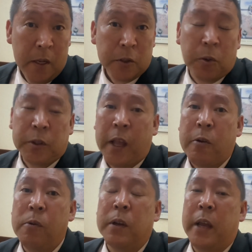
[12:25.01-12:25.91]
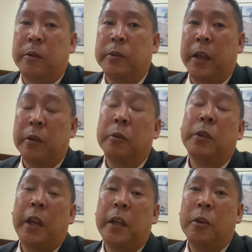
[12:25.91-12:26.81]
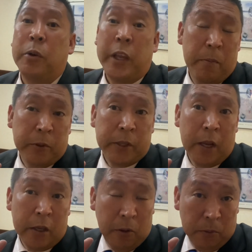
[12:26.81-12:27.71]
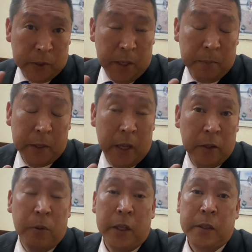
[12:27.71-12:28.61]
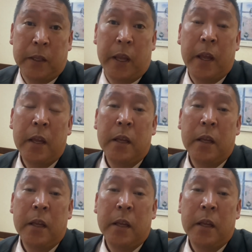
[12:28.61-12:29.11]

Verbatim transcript: そして今回の選挙、予定通り山本さんが今日の宣言通りですね、